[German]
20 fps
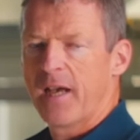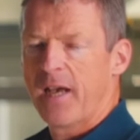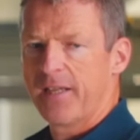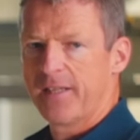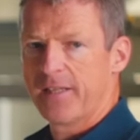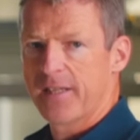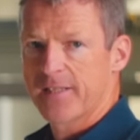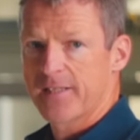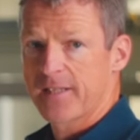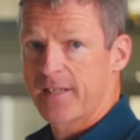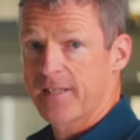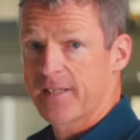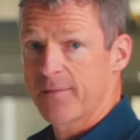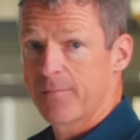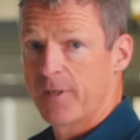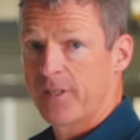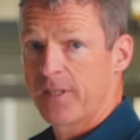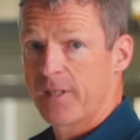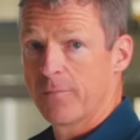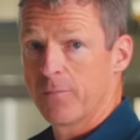Anders als
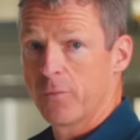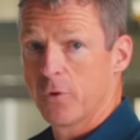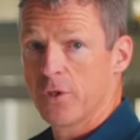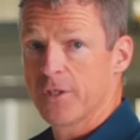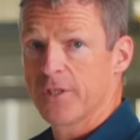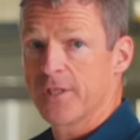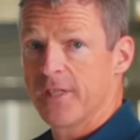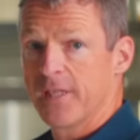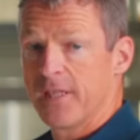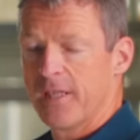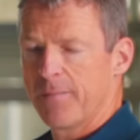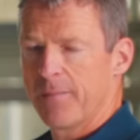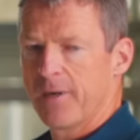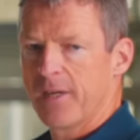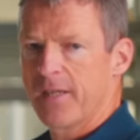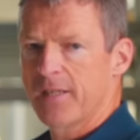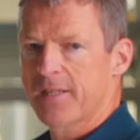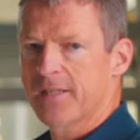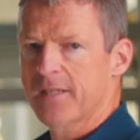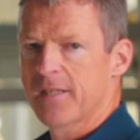bei den Bulls
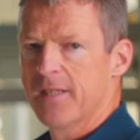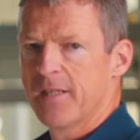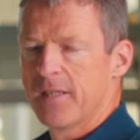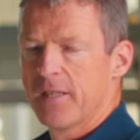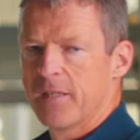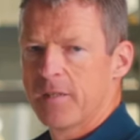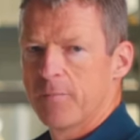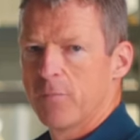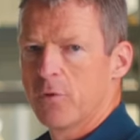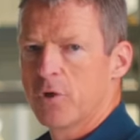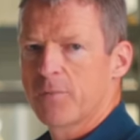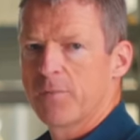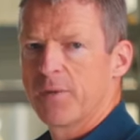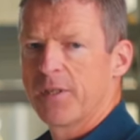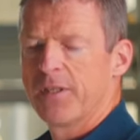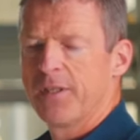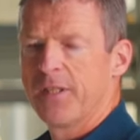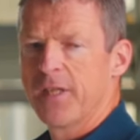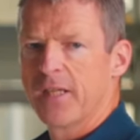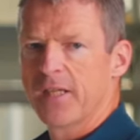E-Bikes muss
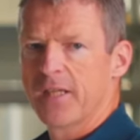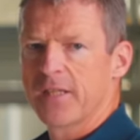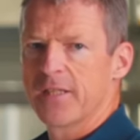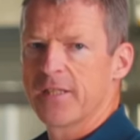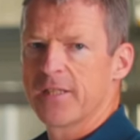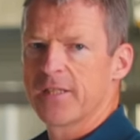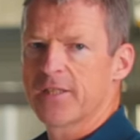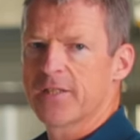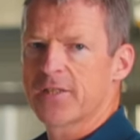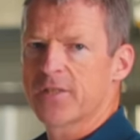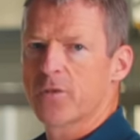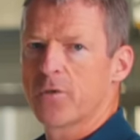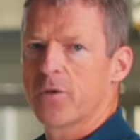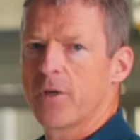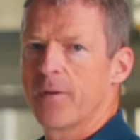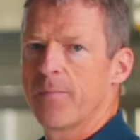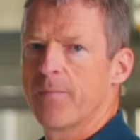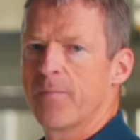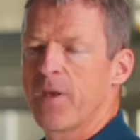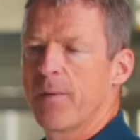man hier allerdings
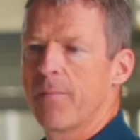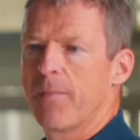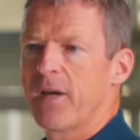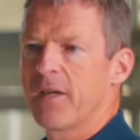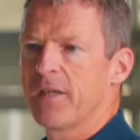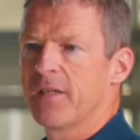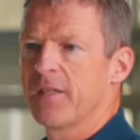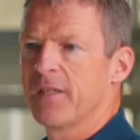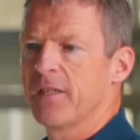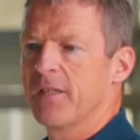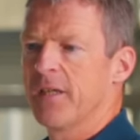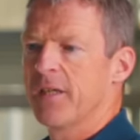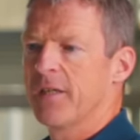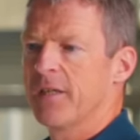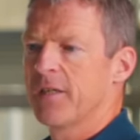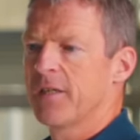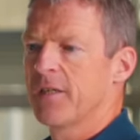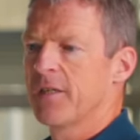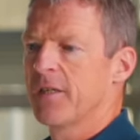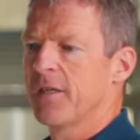zur der Monkey
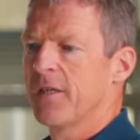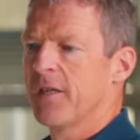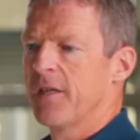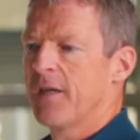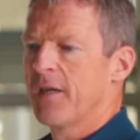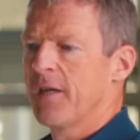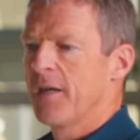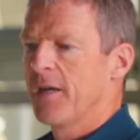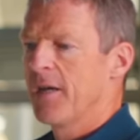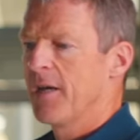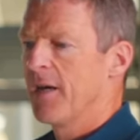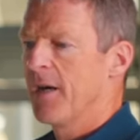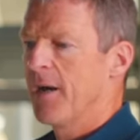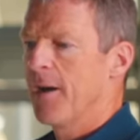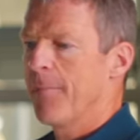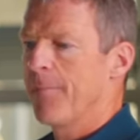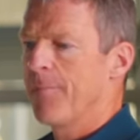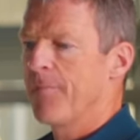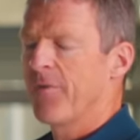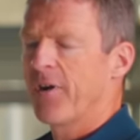Link
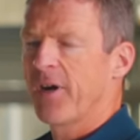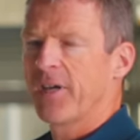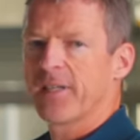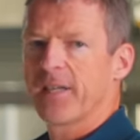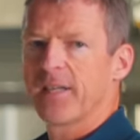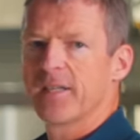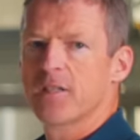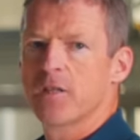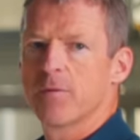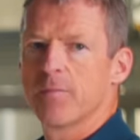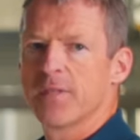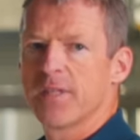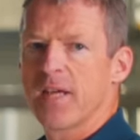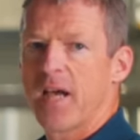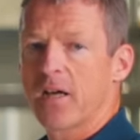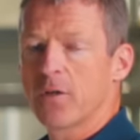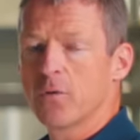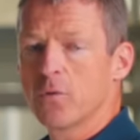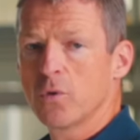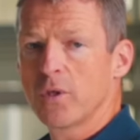ähm, Variante mit
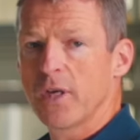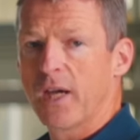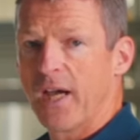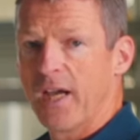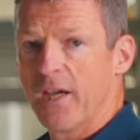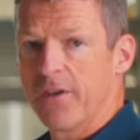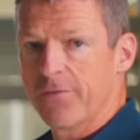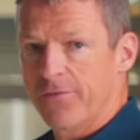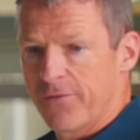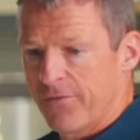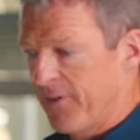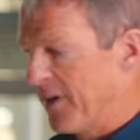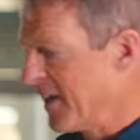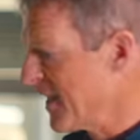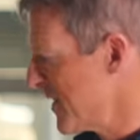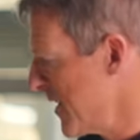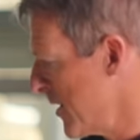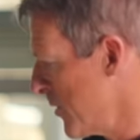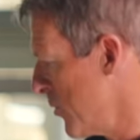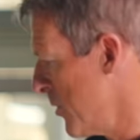Akku greifen, weil
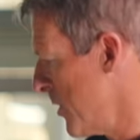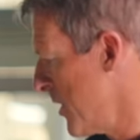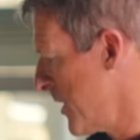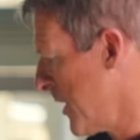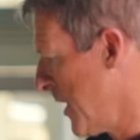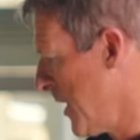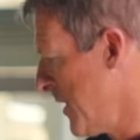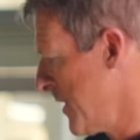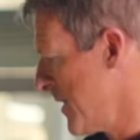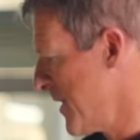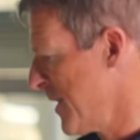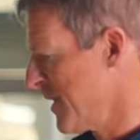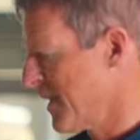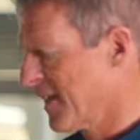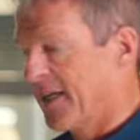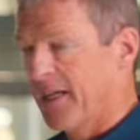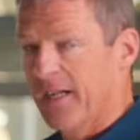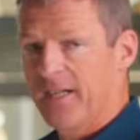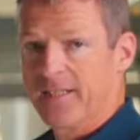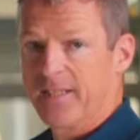es natürlich keinen
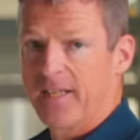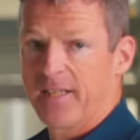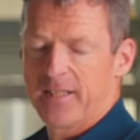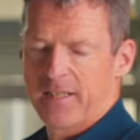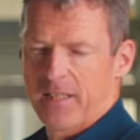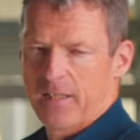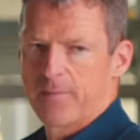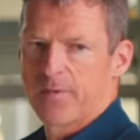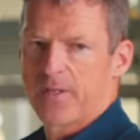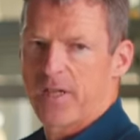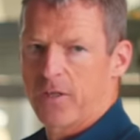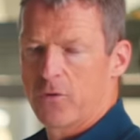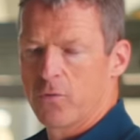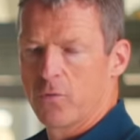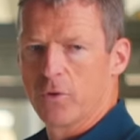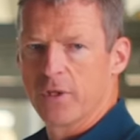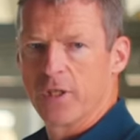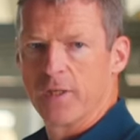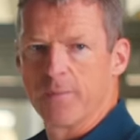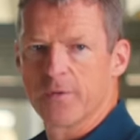zentralen
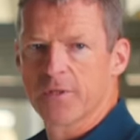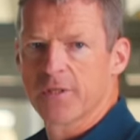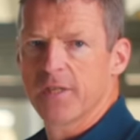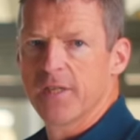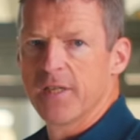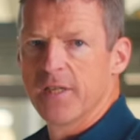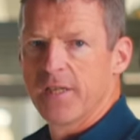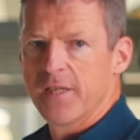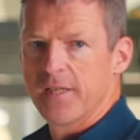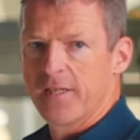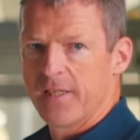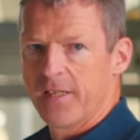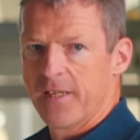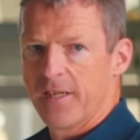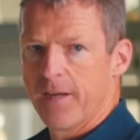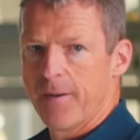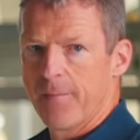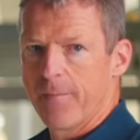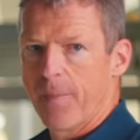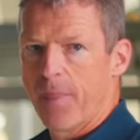Antriebsakku gibt
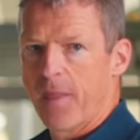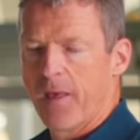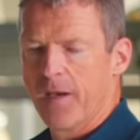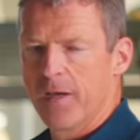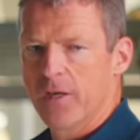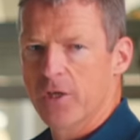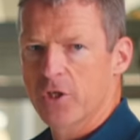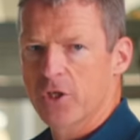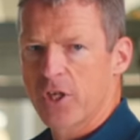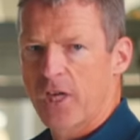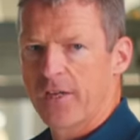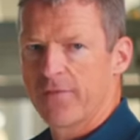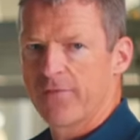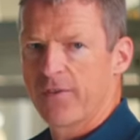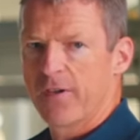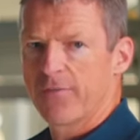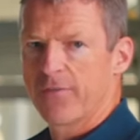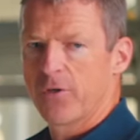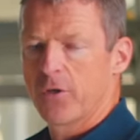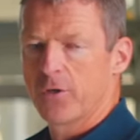der äh,
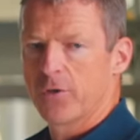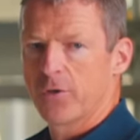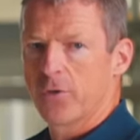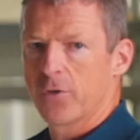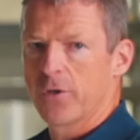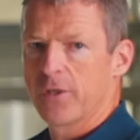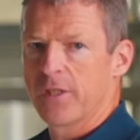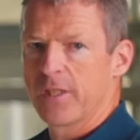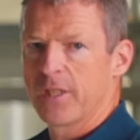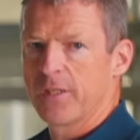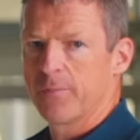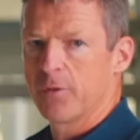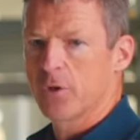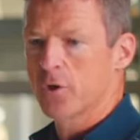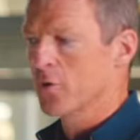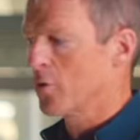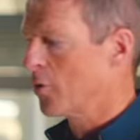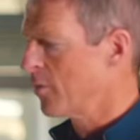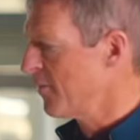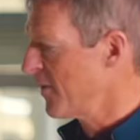Scheinwerfer und Rücklicht mit
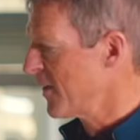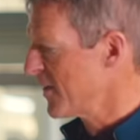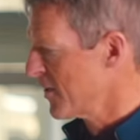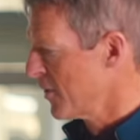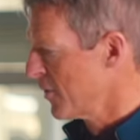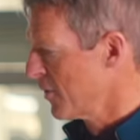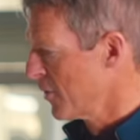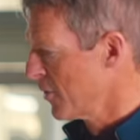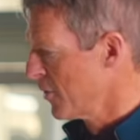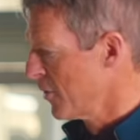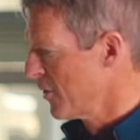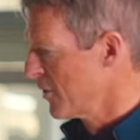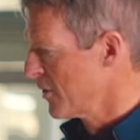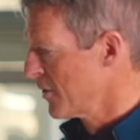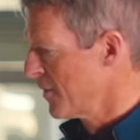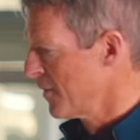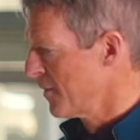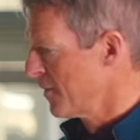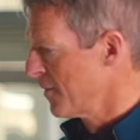Strom versorgen könnte.